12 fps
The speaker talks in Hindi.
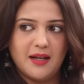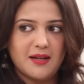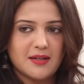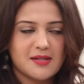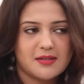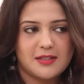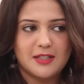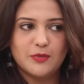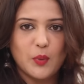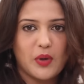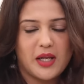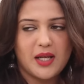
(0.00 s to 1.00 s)
नहीं कर सकती
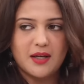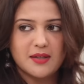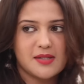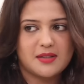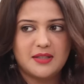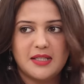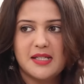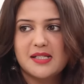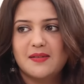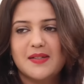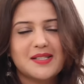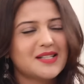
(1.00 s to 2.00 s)
वो नहीं कर सकती
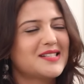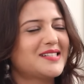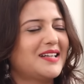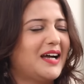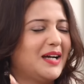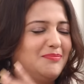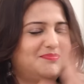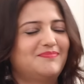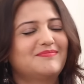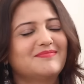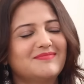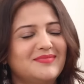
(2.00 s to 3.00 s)
ऐसा वैसा
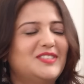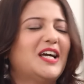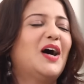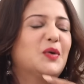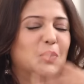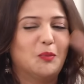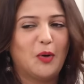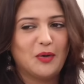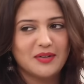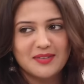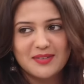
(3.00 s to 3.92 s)
साफ जाओ घूमो